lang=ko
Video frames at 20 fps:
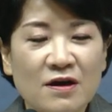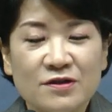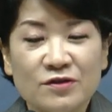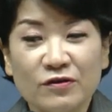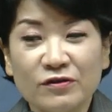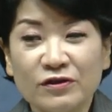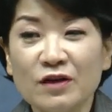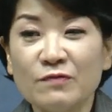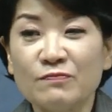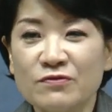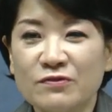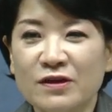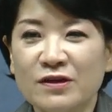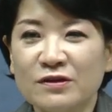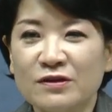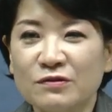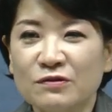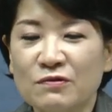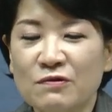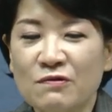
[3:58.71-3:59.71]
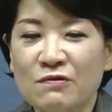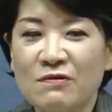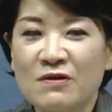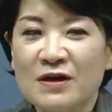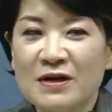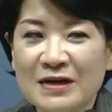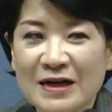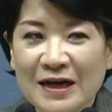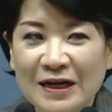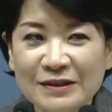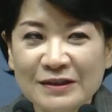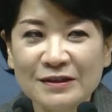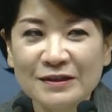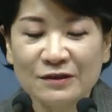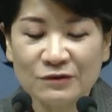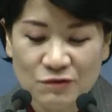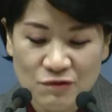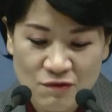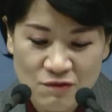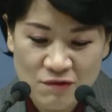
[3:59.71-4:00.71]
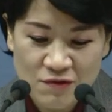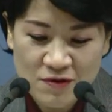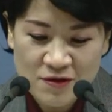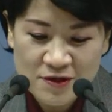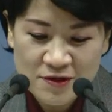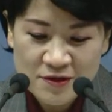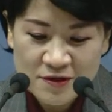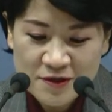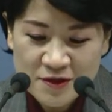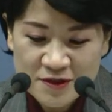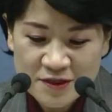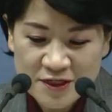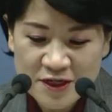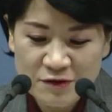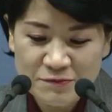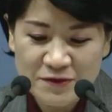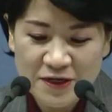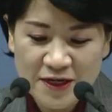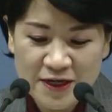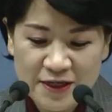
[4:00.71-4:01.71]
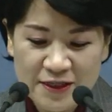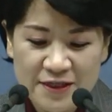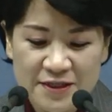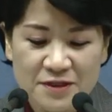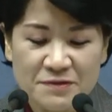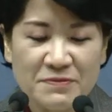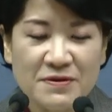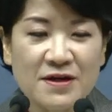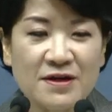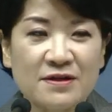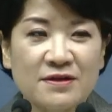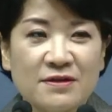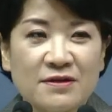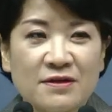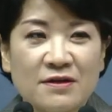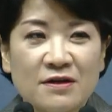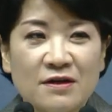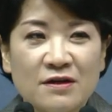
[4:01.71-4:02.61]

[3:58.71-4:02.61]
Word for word: 절대 불가능도 가능으로 체험을 하게 되지만